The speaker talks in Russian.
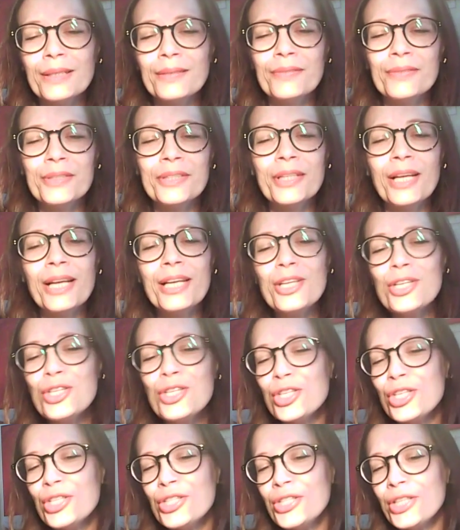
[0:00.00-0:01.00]
ведь
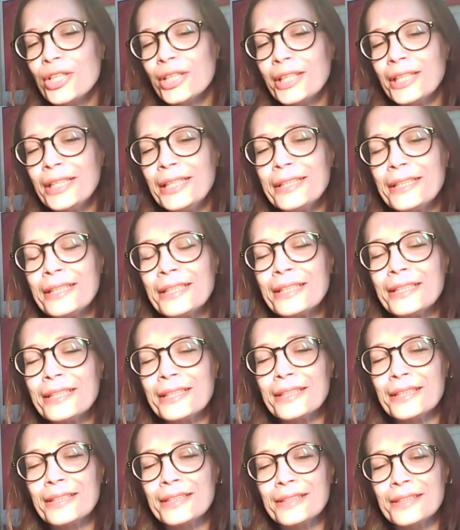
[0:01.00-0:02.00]
наличие тех или иных
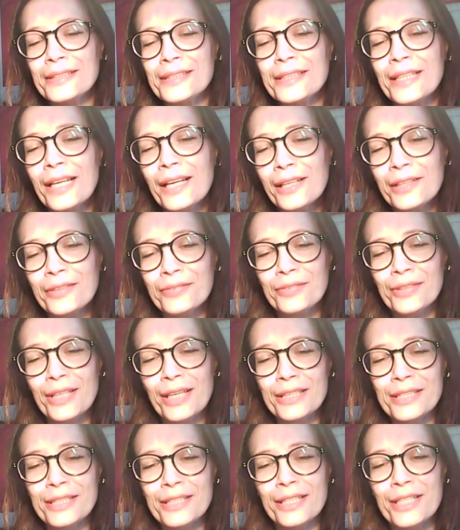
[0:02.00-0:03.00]
э, знаков в
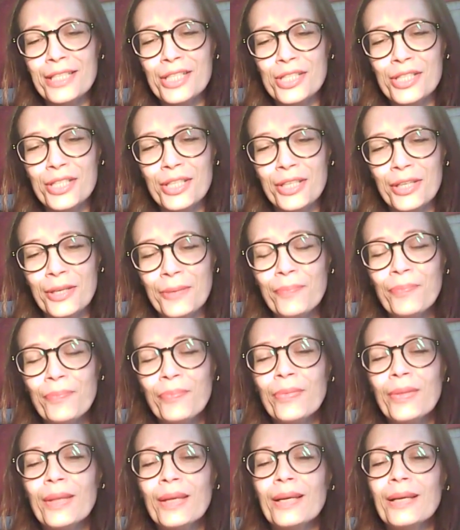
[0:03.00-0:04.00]
дате рождения
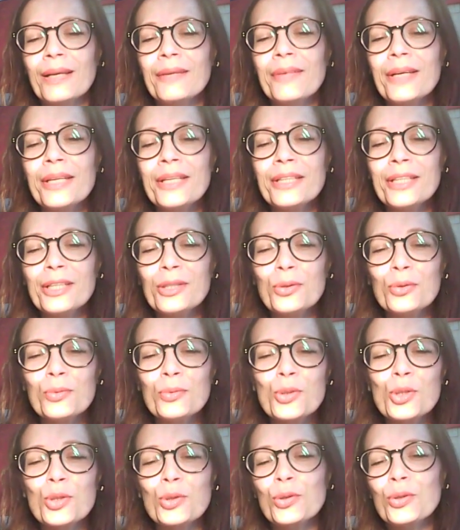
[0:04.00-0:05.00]
говорит о том,
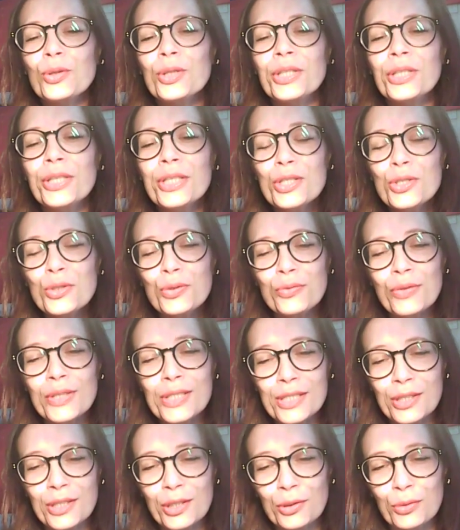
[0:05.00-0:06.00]
что есть у
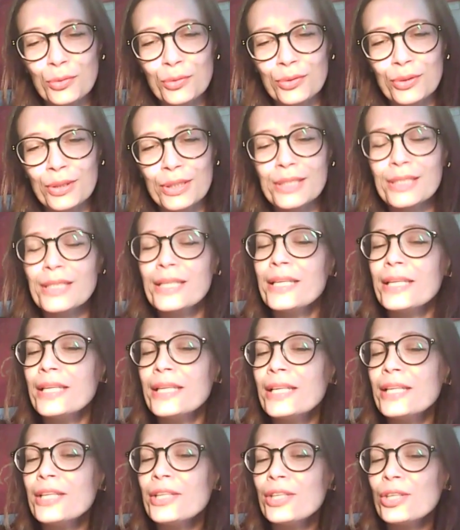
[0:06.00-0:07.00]
вас склонность
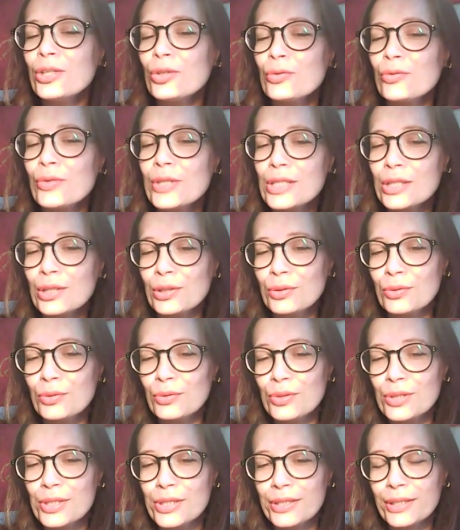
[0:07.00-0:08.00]
или нет у вас
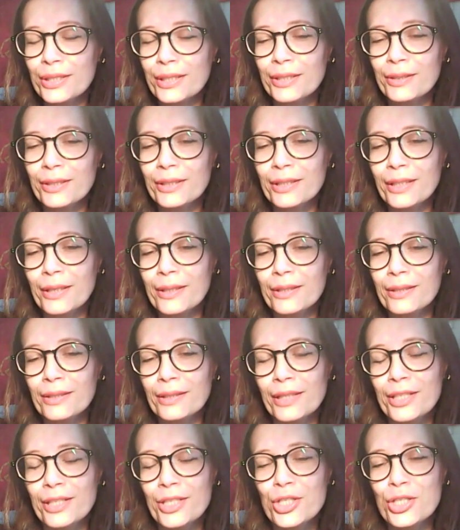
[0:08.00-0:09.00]
склонности к, к,
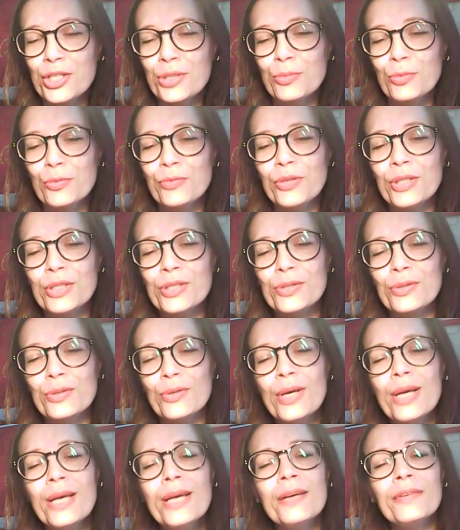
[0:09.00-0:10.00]
к лишнему весу,
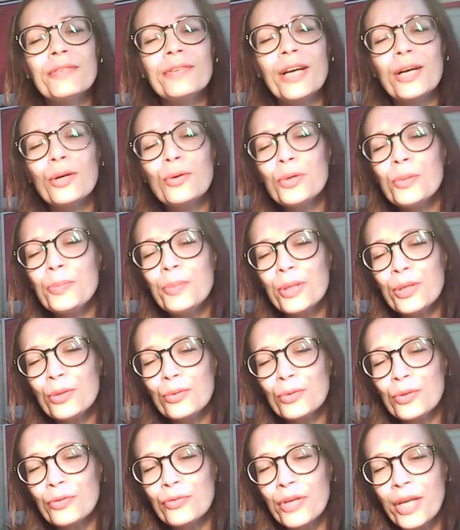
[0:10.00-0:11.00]
в какой
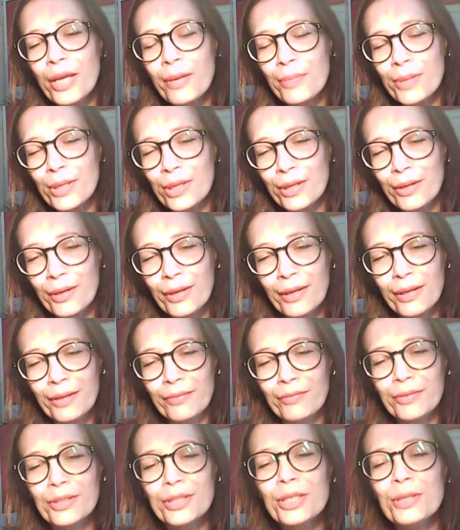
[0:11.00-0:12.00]
период времени
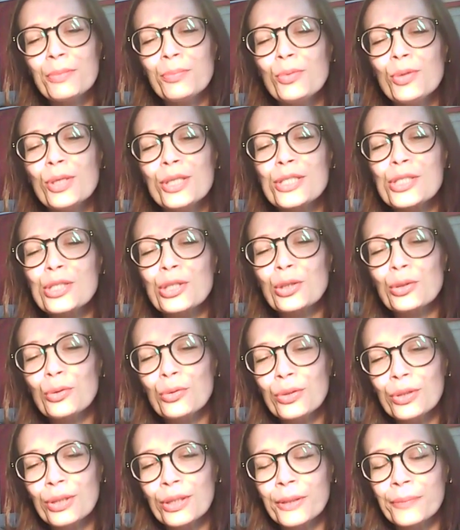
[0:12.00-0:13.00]
вы наиболее
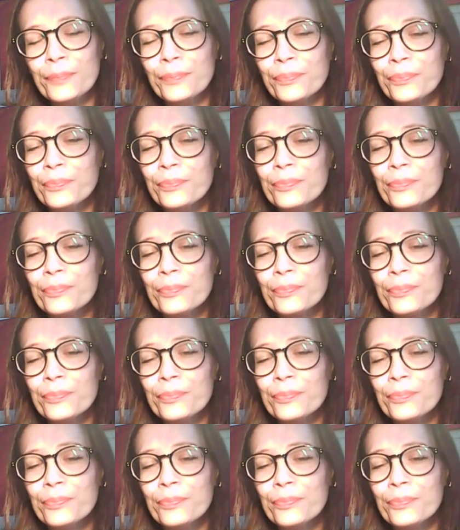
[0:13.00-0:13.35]
склонны